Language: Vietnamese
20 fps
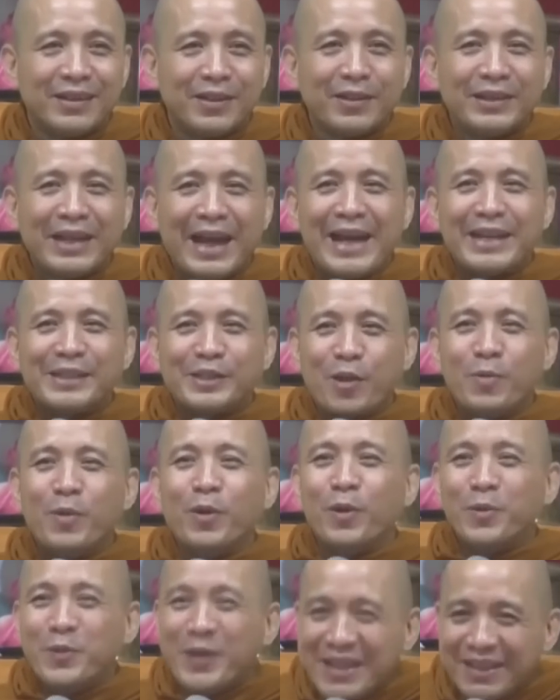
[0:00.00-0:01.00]
ta nói thà xấu
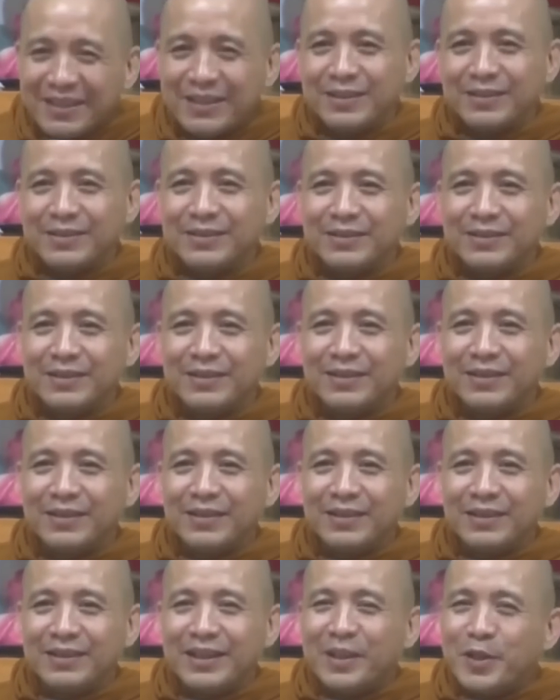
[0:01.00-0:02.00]
mà có duyên đó
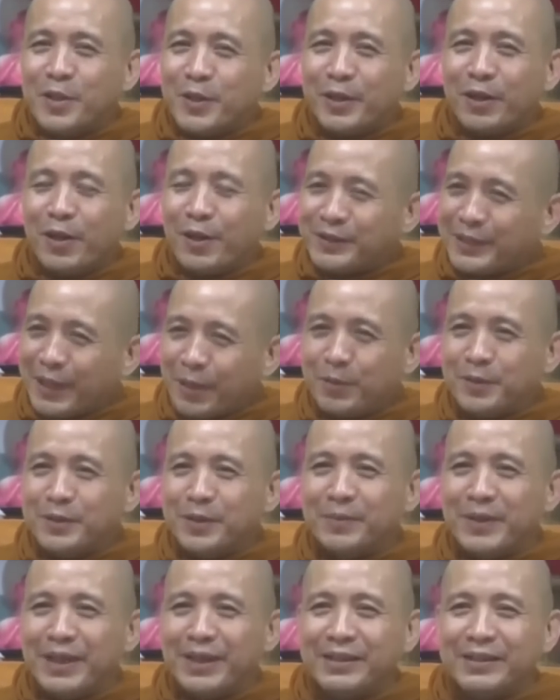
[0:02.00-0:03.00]
cái người đó họ xấu
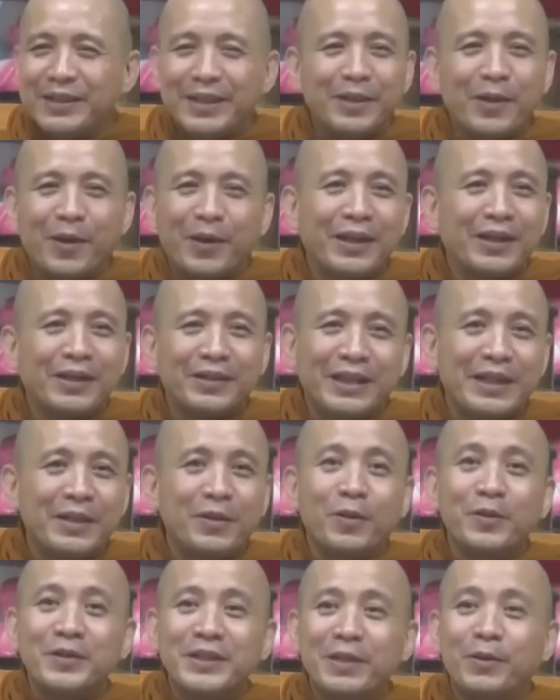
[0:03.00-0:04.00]
nhưng mà nhìn họ là thấy
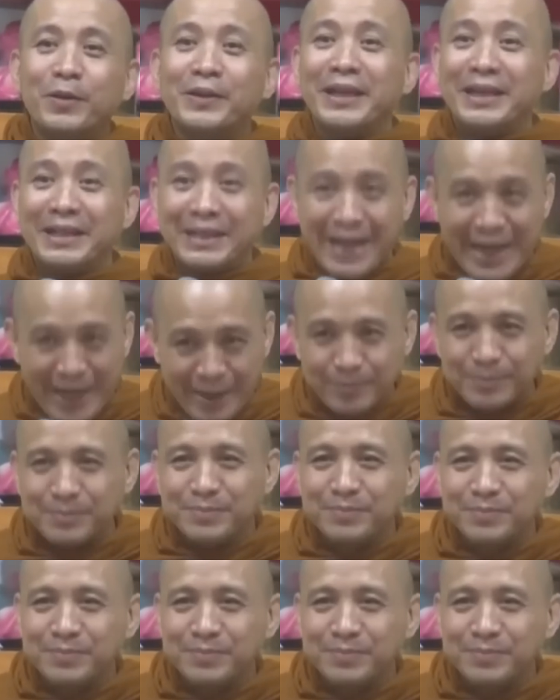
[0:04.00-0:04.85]
nó có duyên có thiện cảm